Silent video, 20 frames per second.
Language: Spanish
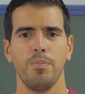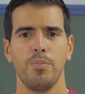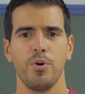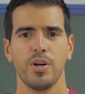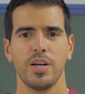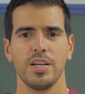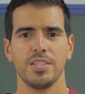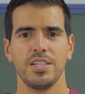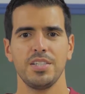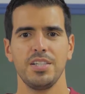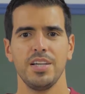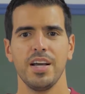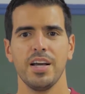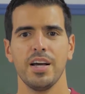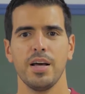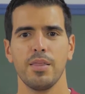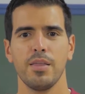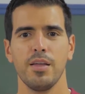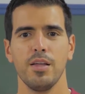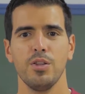Porque se
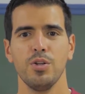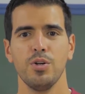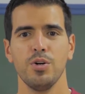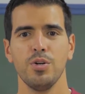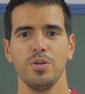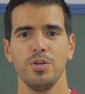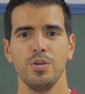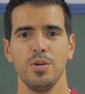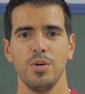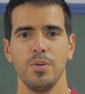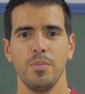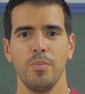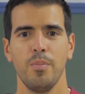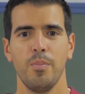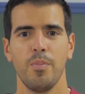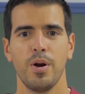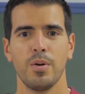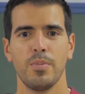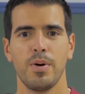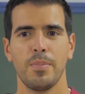siguen haciendo
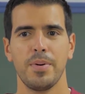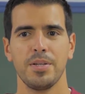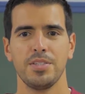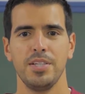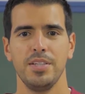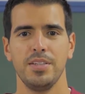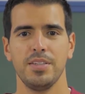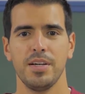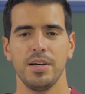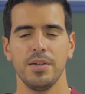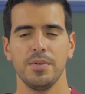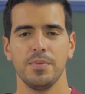bromas machistas.